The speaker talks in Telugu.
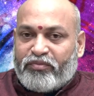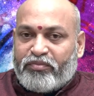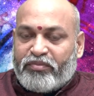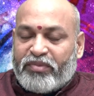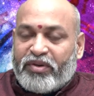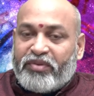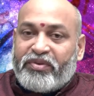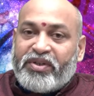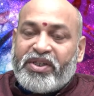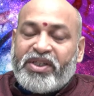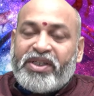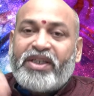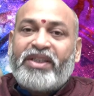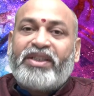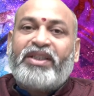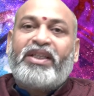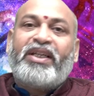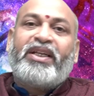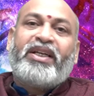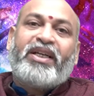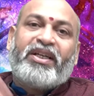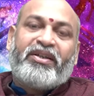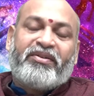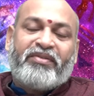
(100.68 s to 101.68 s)
భవిష్యత్
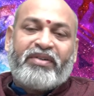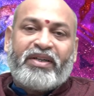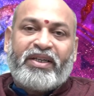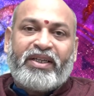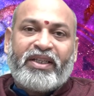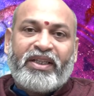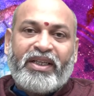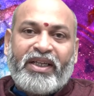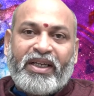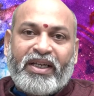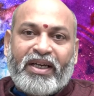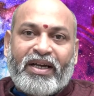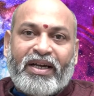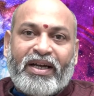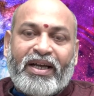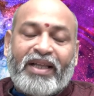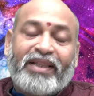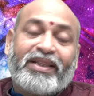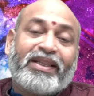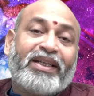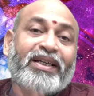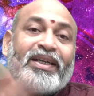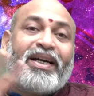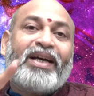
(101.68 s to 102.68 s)
అనేటువంటిది
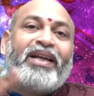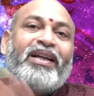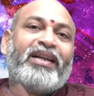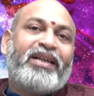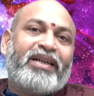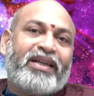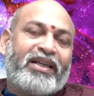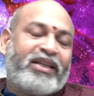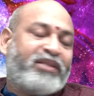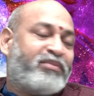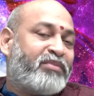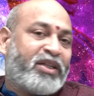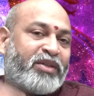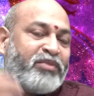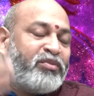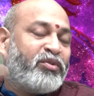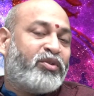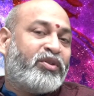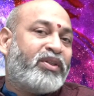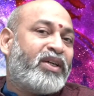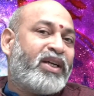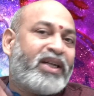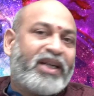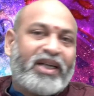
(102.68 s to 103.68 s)
అంధకారం లాంటిది మనకు
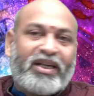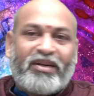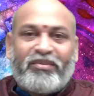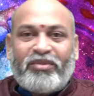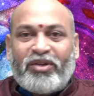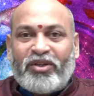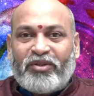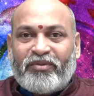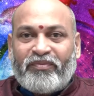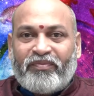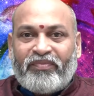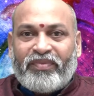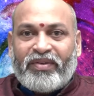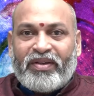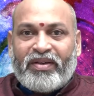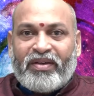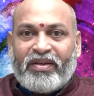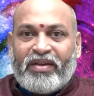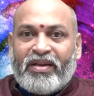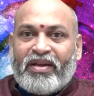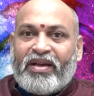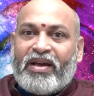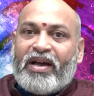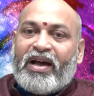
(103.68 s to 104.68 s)
ముందుగా కనబడదు
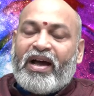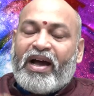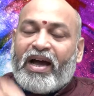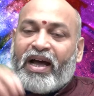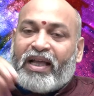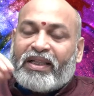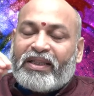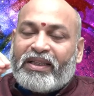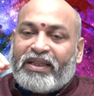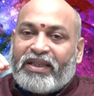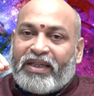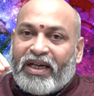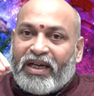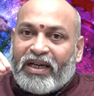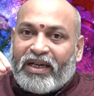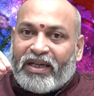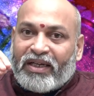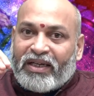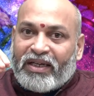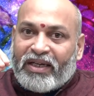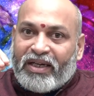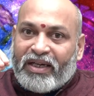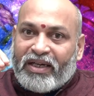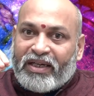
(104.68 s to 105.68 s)
ఆ
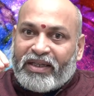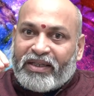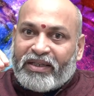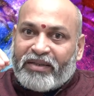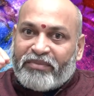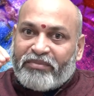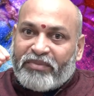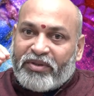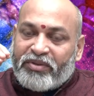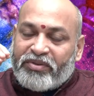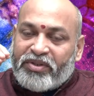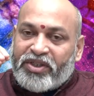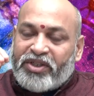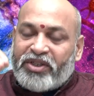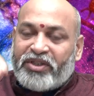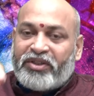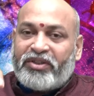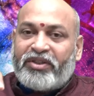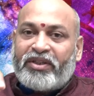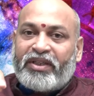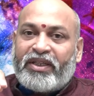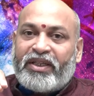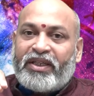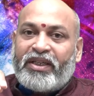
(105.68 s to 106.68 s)
అంధకారం లాంటి
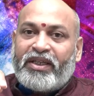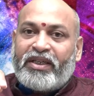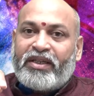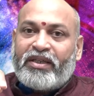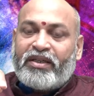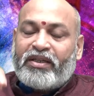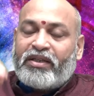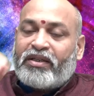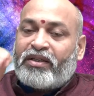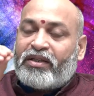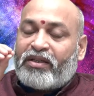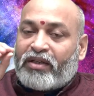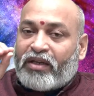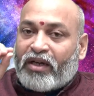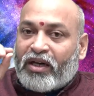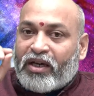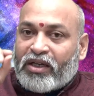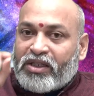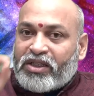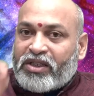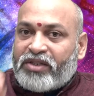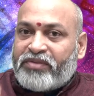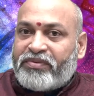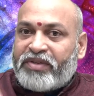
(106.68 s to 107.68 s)
భవిష్యత్తుని
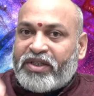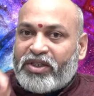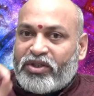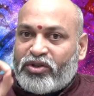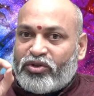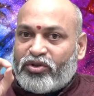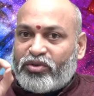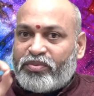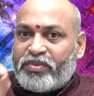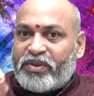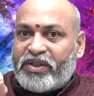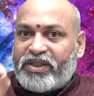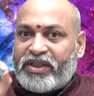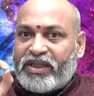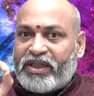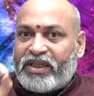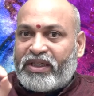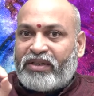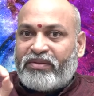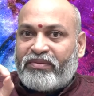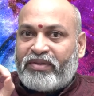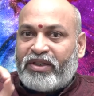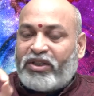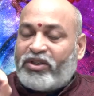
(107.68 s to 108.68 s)
టార్చ్ వేసి
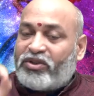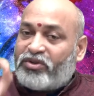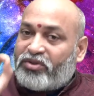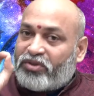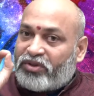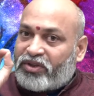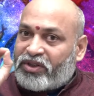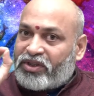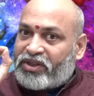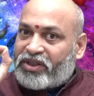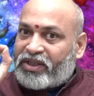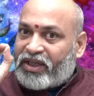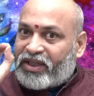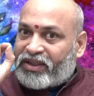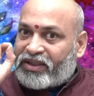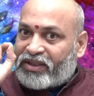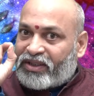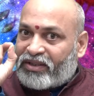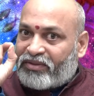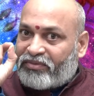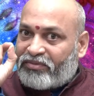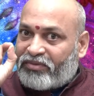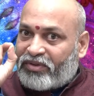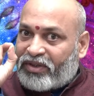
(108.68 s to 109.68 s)
చూపించేటువంటి జ్యోతిష్
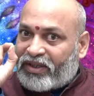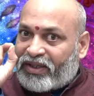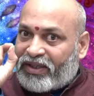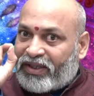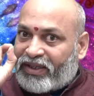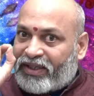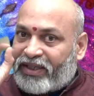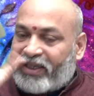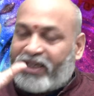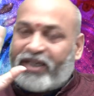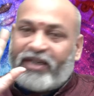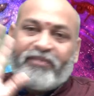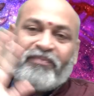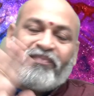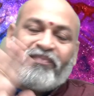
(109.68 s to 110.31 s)
శాస్త్రం ఒక్కటే